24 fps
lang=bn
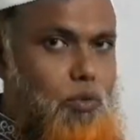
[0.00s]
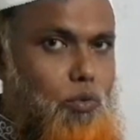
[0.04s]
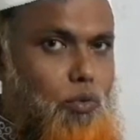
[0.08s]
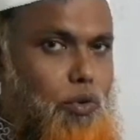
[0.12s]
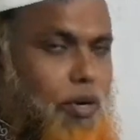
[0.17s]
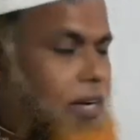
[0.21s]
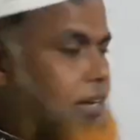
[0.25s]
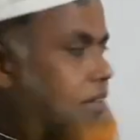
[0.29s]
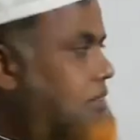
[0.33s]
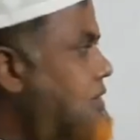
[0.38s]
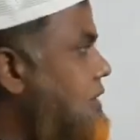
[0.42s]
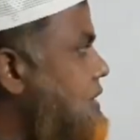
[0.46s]

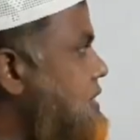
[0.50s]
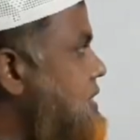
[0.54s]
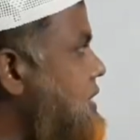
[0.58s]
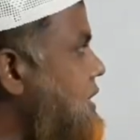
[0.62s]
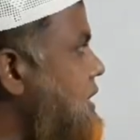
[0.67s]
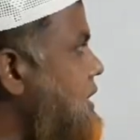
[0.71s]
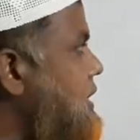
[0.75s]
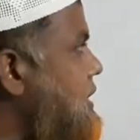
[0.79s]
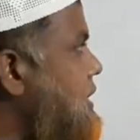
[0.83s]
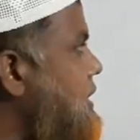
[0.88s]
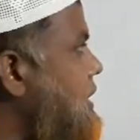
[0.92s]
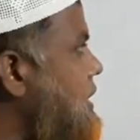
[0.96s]
কোডেড
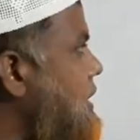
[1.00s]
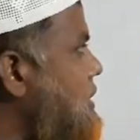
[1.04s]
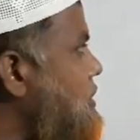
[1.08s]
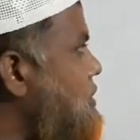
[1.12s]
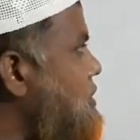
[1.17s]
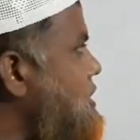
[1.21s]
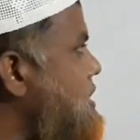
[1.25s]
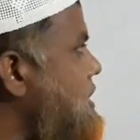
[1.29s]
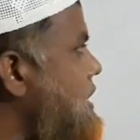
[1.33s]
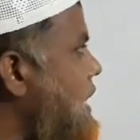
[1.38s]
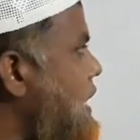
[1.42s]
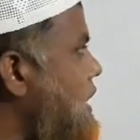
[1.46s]
ভাষা এটা
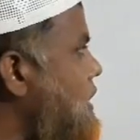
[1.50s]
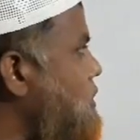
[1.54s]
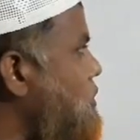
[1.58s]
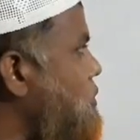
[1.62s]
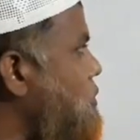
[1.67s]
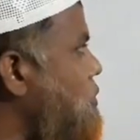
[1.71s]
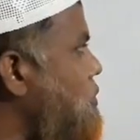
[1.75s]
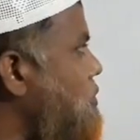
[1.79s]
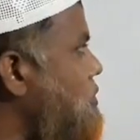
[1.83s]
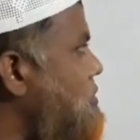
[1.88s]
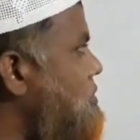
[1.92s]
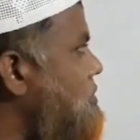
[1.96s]
হচ্ছে
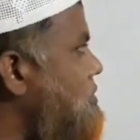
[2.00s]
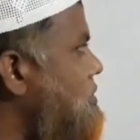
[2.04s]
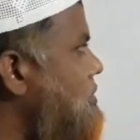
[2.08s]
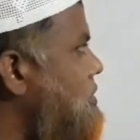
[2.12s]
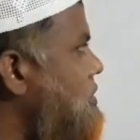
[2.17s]
আনকোড